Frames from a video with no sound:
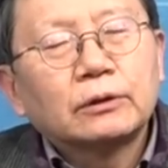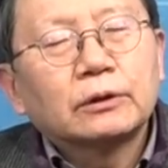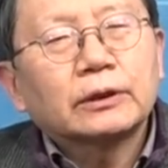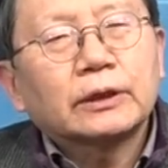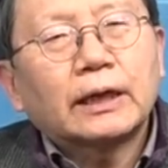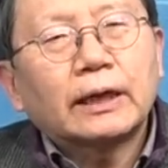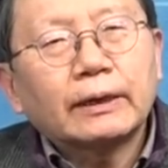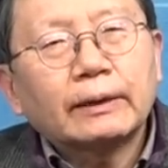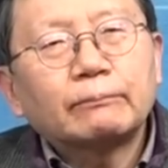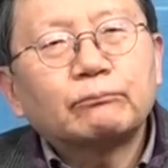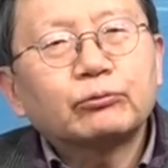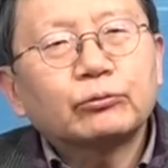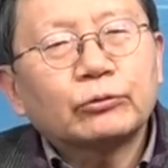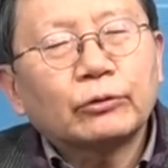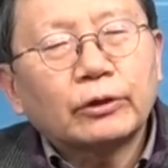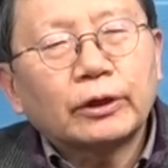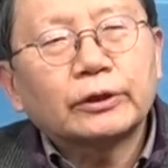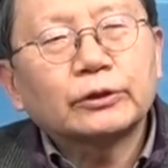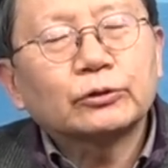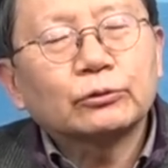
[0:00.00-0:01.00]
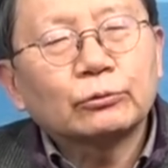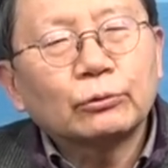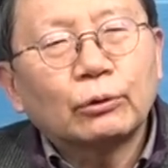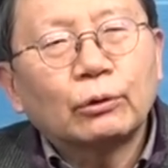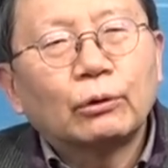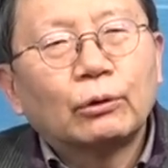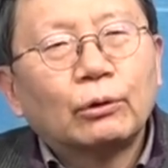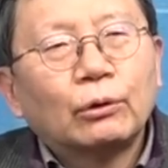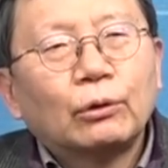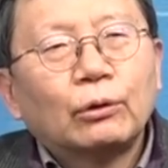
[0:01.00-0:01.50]
강에
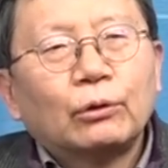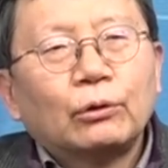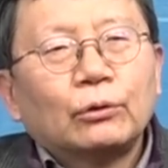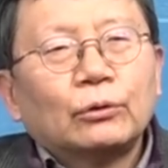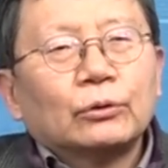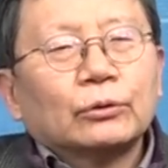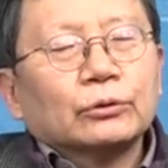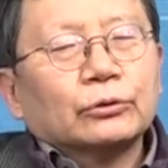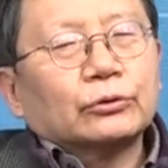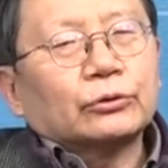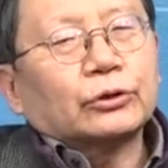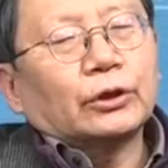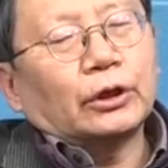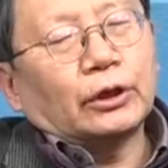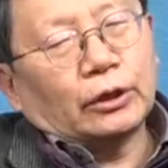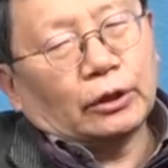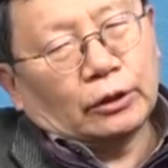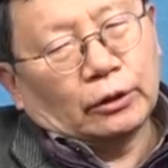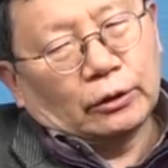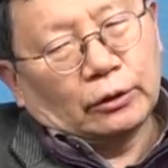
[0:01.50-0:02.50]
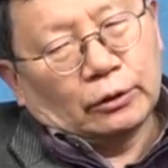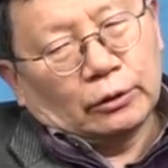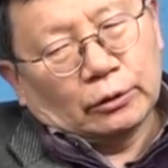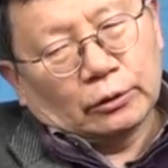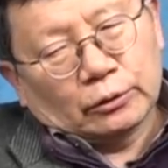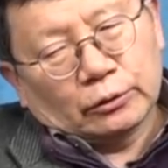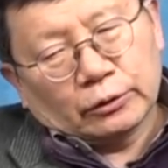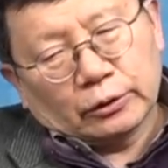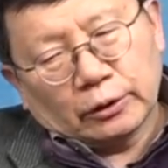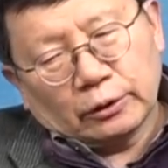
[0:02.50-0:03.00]
풀어가지고 그게,
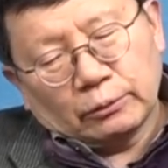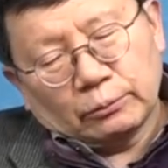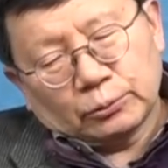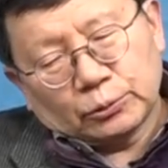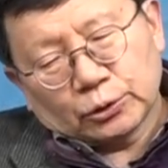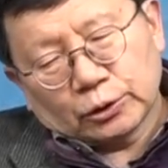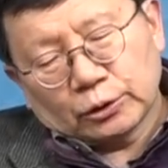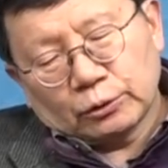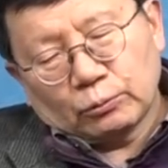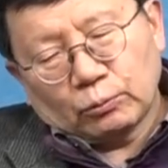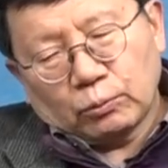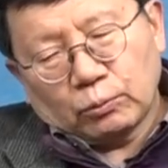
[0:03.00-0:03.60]
그게 저기